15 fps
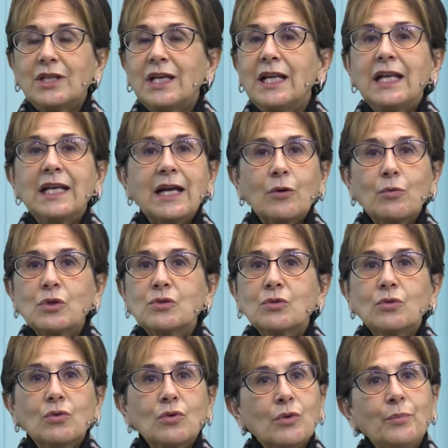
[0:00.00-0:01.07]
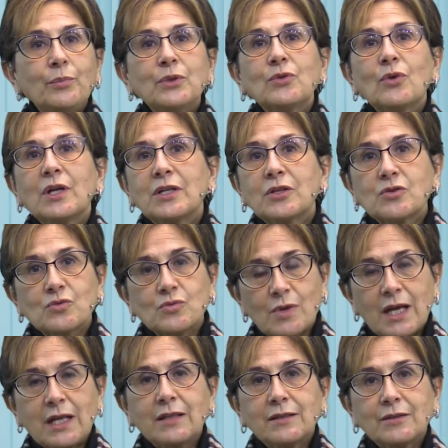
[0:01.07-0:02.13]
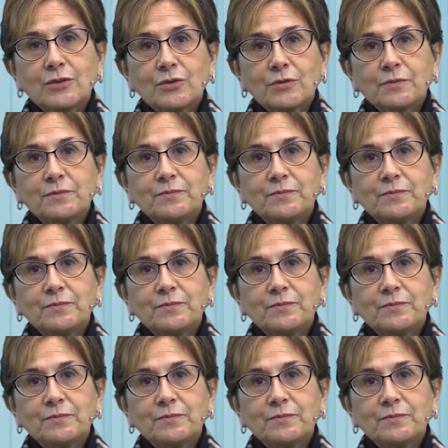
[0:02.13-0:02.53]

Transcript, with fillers: delega questo compito a nessun altro.